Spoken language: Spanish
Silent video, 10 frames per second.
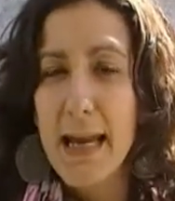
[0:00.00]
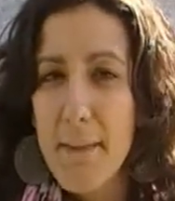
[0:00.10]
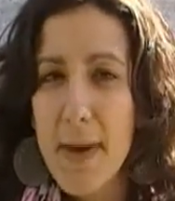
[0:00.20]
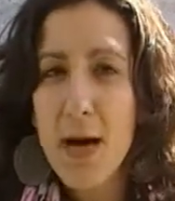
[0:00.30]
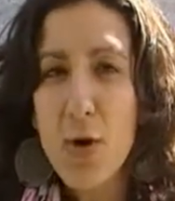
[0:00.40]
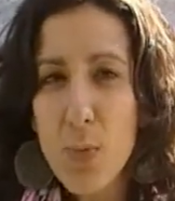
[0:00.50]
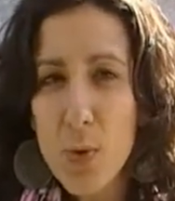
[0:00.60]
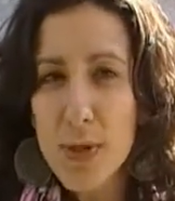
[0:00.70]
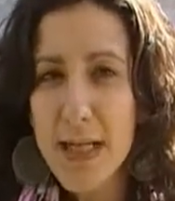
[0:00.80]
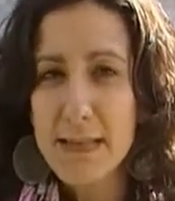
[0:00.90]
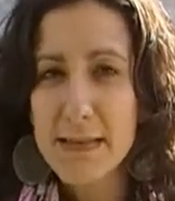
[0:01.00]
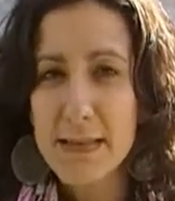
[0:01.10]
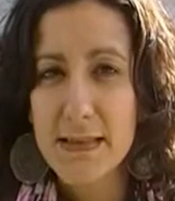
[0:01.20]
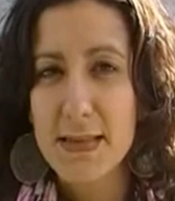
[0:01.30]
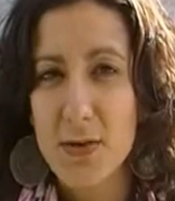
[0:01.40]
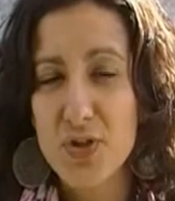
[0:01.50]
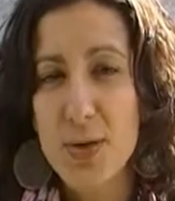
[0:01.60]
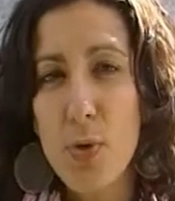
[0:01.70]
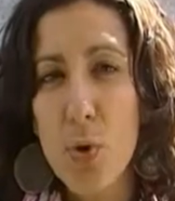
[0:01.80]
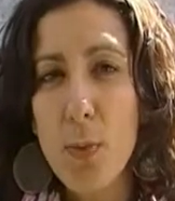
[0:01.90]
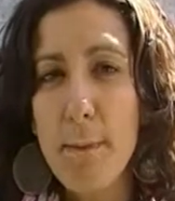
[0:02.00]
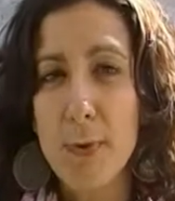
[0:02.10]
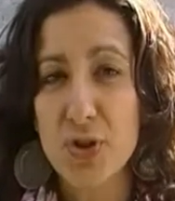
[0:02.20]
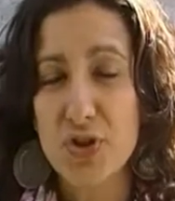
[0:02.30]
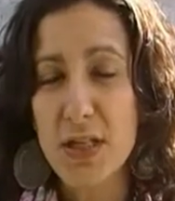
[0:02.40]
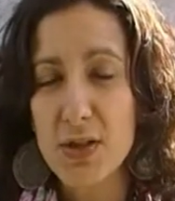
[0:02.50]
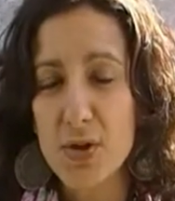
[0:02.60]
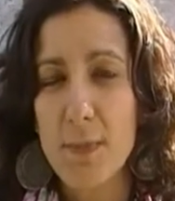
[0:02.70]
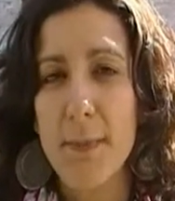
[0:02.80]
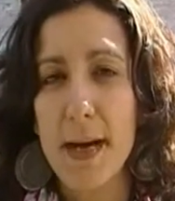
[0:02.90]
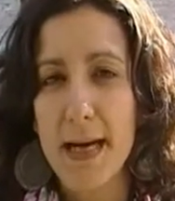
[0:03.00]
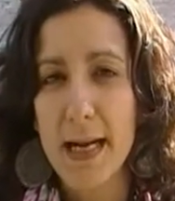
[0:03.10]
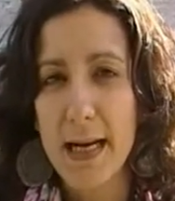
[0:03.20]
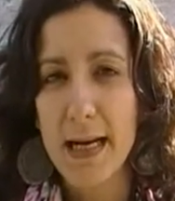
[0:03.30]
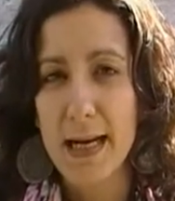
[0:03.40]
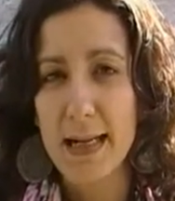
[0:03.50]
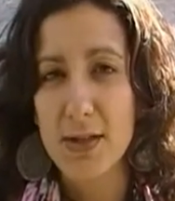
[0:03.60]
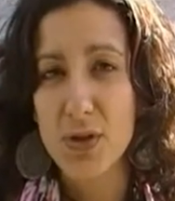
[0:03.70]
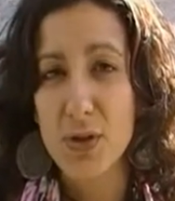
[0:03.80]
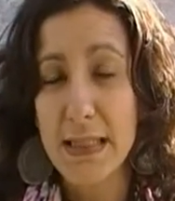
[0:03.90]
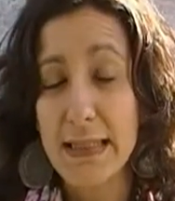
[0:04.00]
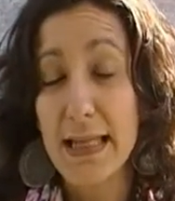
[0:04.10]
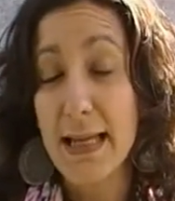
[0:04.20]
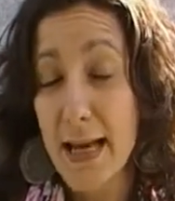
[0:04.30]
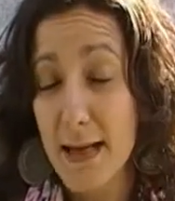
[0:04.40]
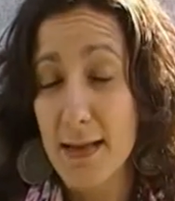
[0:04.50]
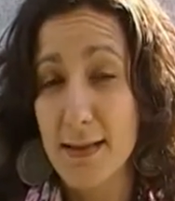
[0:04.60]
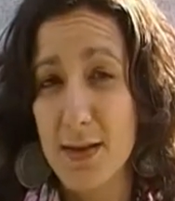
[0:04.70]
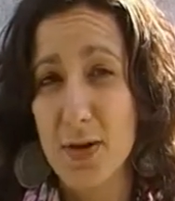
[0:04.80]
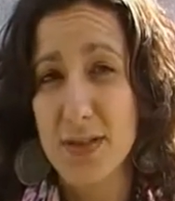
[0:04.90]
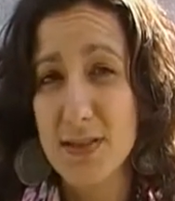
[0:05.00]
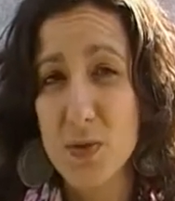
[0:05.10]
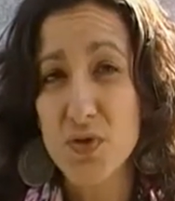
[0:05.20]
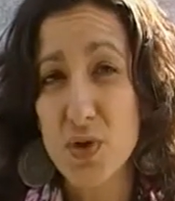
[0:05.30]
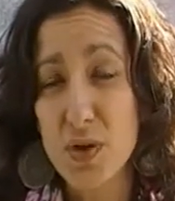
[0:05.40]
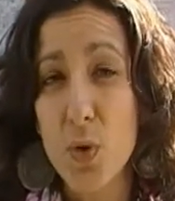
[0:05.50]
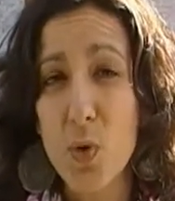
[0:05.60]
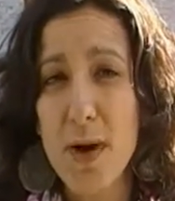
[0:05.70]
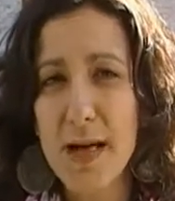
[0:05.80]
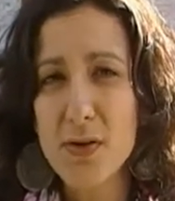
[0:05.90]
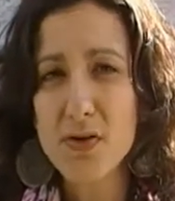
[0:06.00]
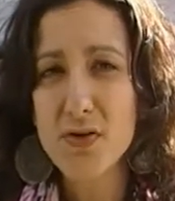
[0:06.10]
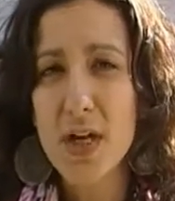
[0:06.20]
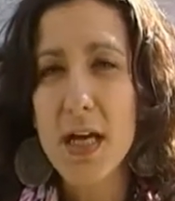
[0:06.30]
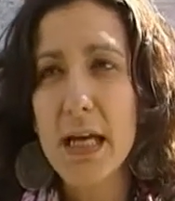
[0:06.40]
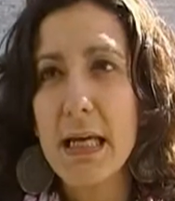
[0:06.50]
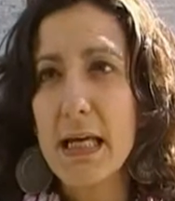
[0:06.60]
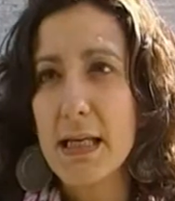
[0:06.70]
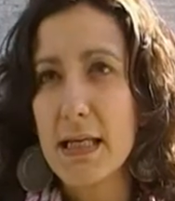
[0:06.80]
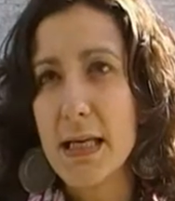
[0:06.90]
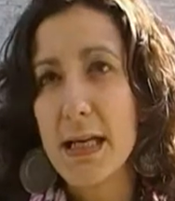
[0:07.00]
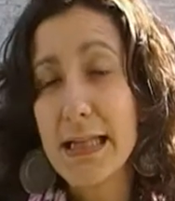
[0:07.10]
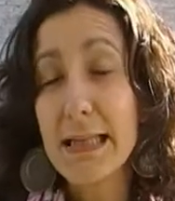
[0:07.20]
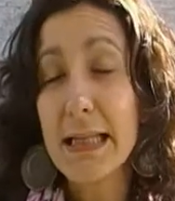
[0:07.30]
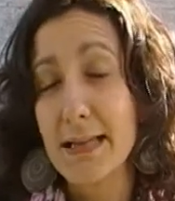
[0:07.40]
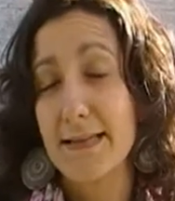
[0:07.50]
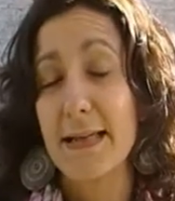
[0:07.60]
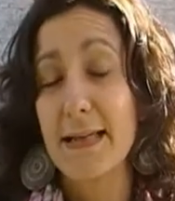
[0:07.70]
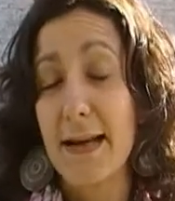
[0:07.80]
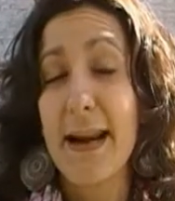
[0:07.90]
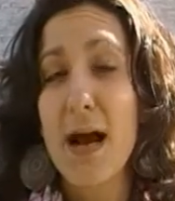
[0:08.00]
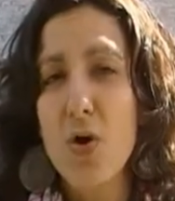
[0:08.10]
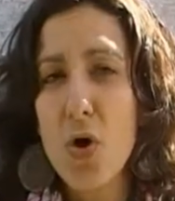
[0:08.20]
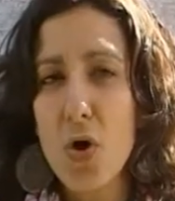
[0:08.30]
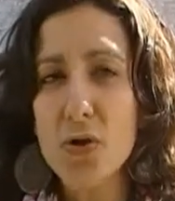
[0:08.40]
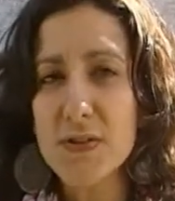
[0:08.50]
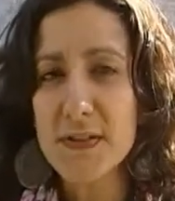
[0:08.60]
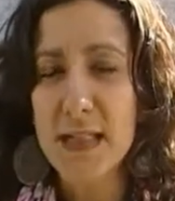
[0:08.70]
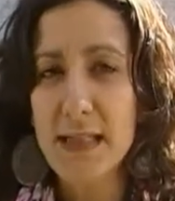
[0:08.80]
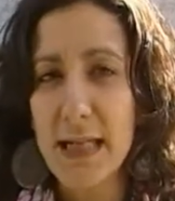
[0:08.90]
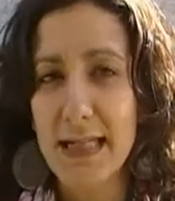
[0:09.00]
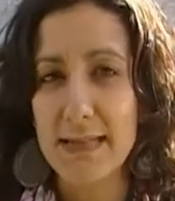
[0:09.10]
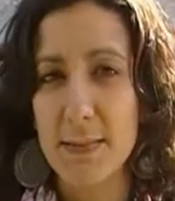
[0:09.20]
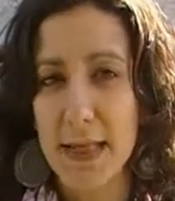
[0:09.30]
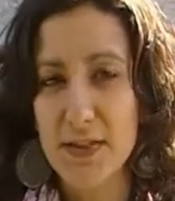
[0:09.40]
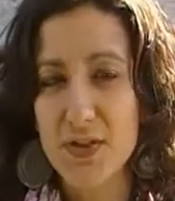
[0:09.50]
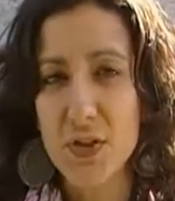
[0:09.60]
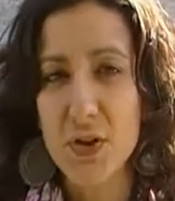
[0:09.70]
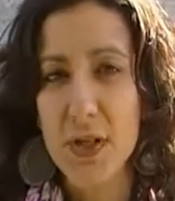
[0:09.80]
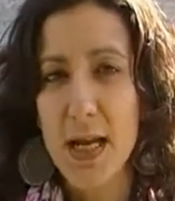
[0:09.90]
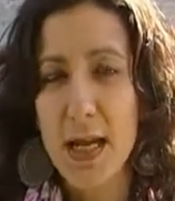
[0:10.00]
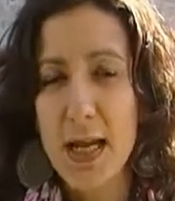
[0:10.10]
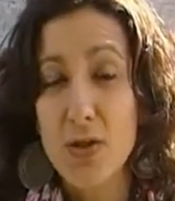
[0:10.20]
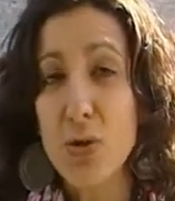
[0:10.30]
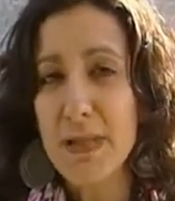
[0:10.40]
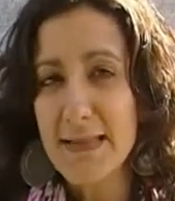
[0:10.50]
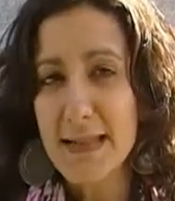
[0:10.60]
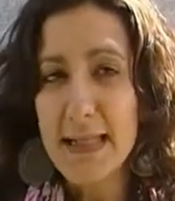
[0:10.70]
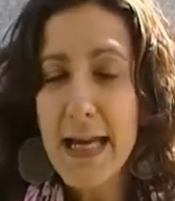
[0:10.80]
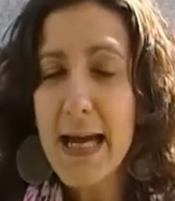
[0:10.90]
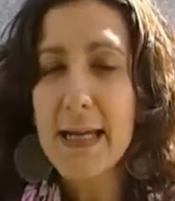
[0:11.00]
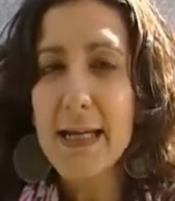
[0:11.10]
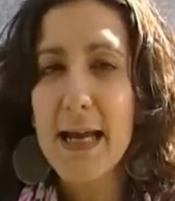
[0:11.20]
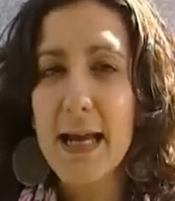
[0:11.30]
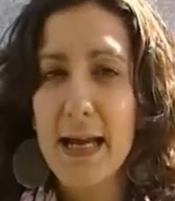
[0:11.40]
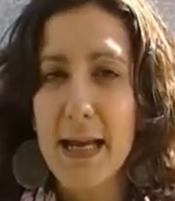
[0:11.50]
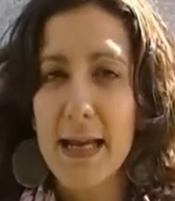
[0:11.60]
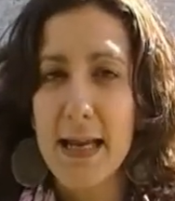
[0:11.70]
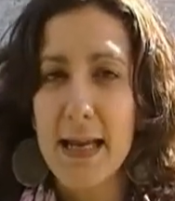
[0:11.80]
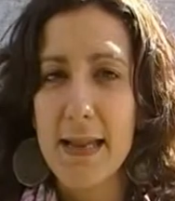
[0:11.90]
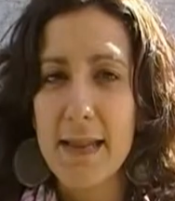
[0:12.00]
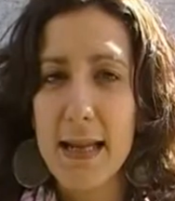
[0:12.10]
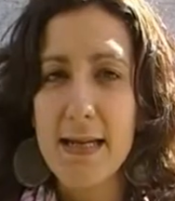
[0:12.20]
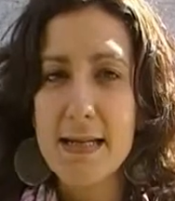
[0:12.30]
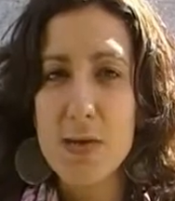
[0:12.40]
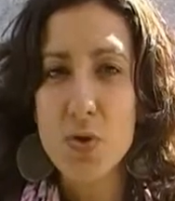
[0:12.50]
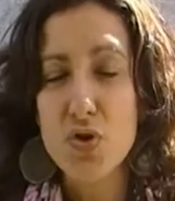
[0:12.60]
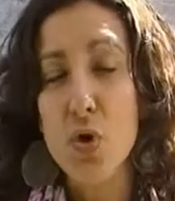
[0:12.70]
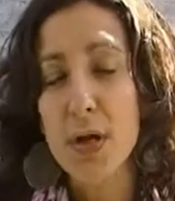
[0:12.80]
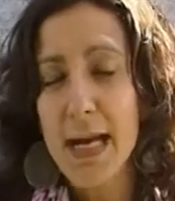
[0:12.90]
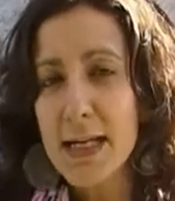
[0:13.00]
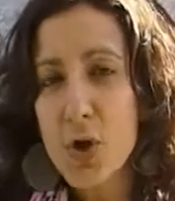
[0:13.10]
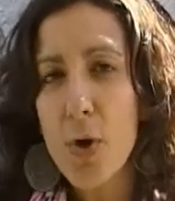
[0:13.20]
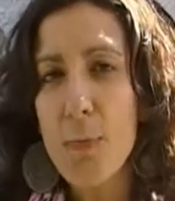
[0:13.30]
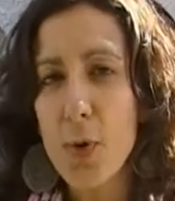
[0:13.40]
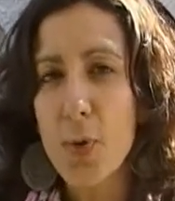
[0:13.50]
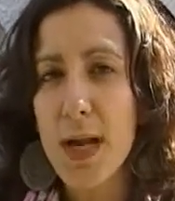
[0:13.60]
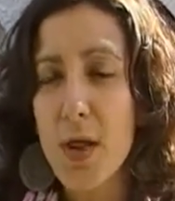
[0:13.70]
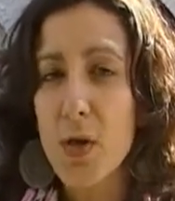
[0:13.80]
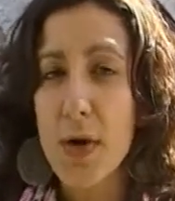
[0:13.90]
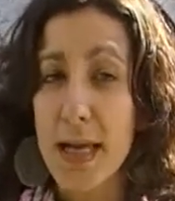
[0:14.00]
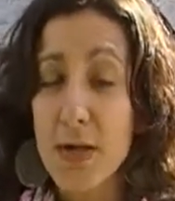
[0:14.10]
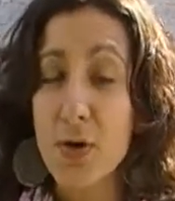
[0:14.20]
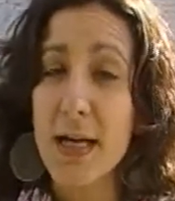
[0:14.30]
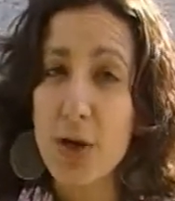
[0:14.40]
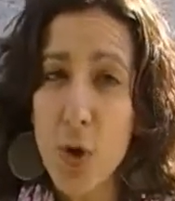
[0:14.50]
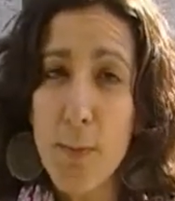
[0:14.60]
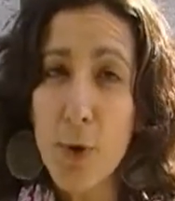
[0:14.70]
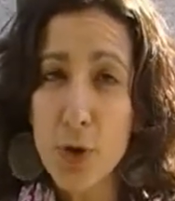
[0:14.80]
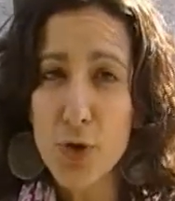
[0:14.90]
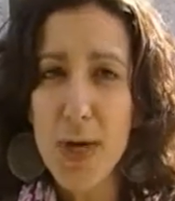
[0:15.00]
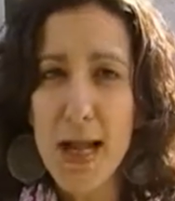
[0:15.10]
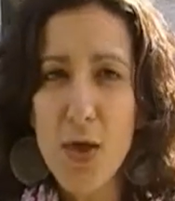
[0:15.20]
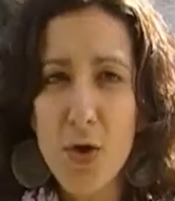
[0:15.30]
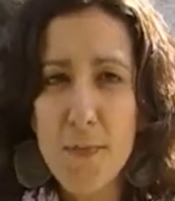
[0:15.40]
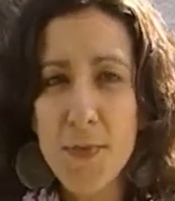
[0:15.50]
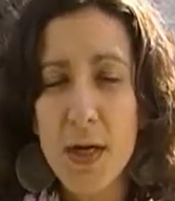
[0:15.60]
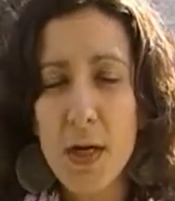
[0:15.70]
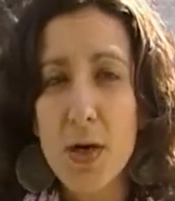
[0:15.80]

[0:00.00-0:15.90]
En ambas comunas desarrollamos un proyecto para la gestión integral de los residuos sólidos urbanos y en grandes rasgos consiste en la separación domiciliaria eh, de residuos orgánicos por un lado e inorgánicos por otro lado